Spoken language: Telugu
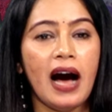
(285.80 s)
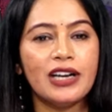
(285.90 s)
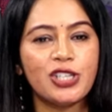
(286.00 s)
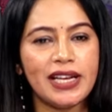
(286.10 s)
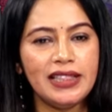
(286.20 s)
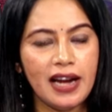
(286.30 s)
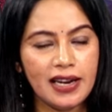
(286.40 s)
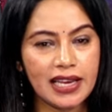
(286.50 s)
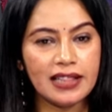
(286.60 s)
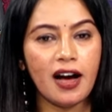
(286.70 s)
ఆ
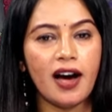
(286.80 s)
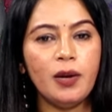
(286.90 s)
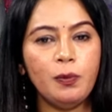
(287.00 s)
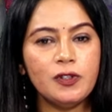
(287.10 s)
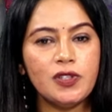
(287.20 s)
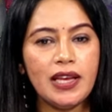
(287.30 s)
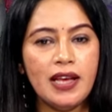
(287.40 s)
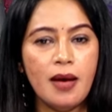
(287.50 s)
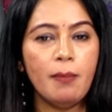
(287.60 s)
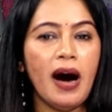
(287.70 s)
క్షేత్రానికి ధారపోసి
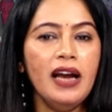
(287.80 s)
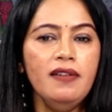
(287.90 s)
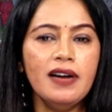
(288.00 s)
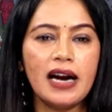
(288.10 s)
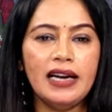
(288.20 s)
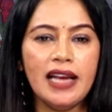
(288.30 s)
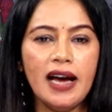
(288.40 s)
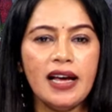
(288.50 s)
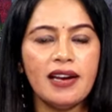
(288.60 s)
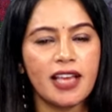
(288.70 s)
మానవ
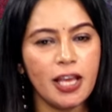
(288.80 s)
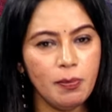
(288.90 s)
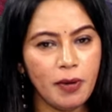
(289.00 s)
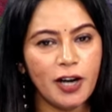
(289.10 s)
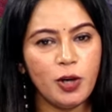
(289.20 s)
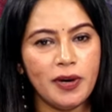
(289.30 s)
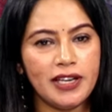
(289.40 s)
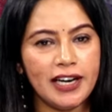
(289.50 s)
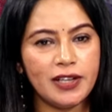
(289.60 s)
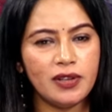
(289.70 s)
కళ్యాణానికి
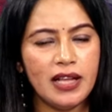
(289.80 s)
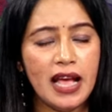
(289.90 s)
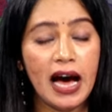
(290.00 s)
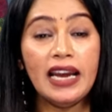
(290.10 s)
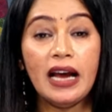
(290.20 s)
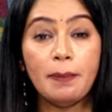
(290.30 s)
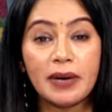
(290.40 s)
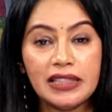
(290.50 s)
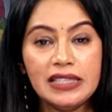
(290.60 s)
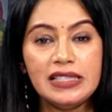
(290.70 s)
పాటుపట్టాడు అలా
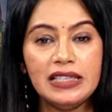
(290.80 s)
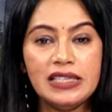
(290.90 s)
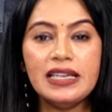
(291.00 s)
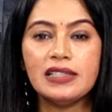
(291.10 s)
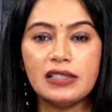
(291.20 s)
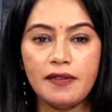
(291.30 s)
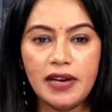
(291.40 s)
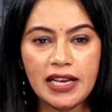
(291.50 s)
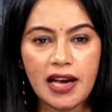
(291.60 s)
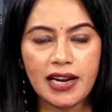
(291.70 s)
ప్రతిష్ఠించిన
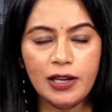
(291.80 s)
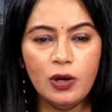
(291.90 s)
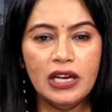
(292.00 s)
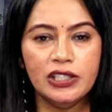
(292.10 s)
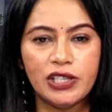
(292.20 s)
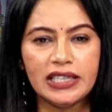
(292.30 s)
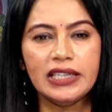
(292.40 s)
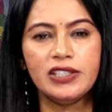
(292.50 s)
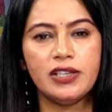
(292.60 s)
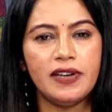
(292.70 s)
శివలింగాలలో చిట్ట
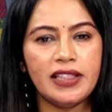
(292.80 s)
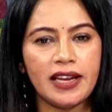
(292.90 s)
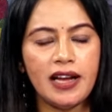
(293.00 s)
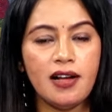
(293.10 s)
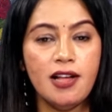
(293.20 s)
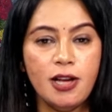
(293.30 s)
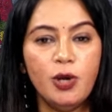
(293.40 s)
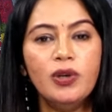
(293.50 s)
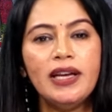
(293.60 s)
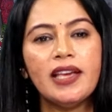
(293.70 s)
చివరిదైన
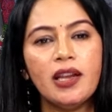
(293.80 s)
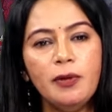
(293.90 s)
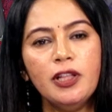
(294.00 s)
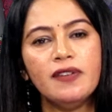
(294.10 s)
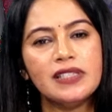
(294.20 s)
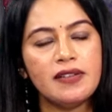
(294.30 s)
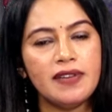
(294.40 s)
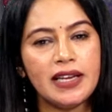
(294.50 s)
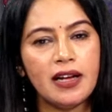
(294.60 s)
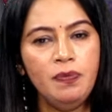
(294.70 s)
నూట ఎనిమిదవ
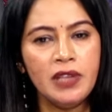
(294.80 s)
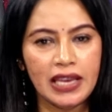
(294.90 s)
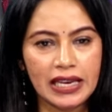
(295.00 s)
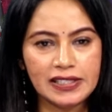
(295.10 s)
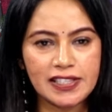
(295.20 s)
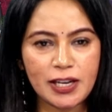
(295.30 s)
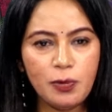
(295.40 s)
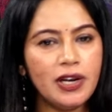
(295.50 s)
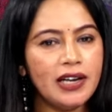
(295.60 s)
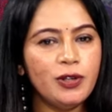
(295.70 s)
శివలింగం ఈ
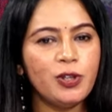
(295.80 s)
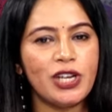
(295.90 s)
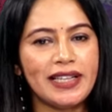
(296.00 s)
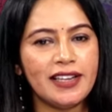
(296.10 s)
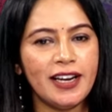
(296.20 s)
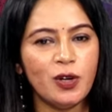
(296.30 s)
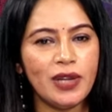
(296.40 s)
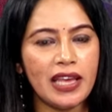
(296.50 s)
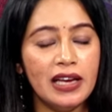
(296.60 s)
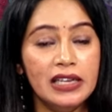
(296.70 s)
చెరువుగట్టు
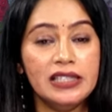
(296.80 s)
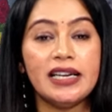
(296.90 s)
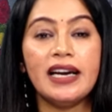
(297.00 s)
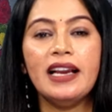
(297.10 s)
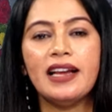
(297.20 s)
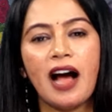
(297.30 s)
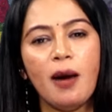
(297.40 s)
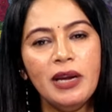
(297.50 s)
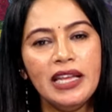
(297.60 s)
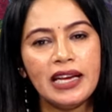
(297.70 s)
క్షేత్రంలోని జడల
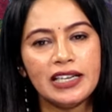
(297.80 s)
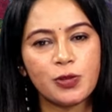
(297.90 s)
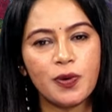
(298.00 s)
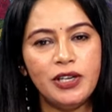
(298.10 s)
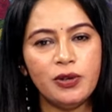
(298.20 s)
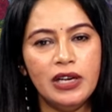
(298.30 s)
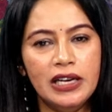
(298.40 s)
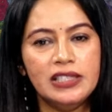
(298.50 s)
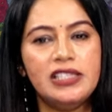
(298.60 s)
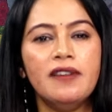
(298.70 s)
రామలింగేశ్వరుడు
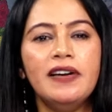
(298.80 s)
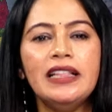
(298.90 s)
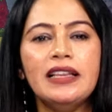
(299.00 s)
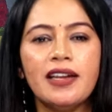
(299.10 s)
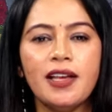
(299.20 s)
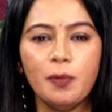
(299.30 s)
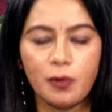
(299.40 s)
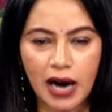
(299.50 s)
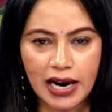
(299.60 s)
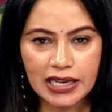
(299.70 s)
చివరిదని
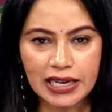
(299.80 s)
పురాణ